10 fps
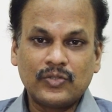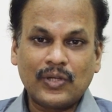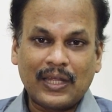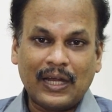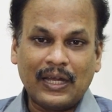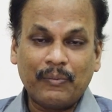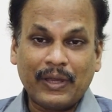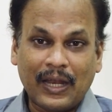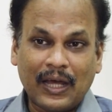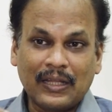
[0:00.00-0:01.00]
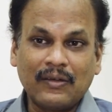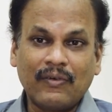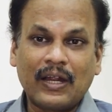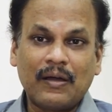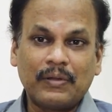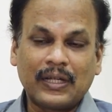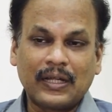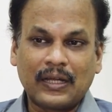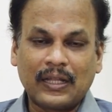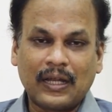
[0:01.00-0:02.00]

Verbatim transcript: ஸோ அதனால் நம்ம எல்லாத்துக்கும் வராமல் தடுக்கிறது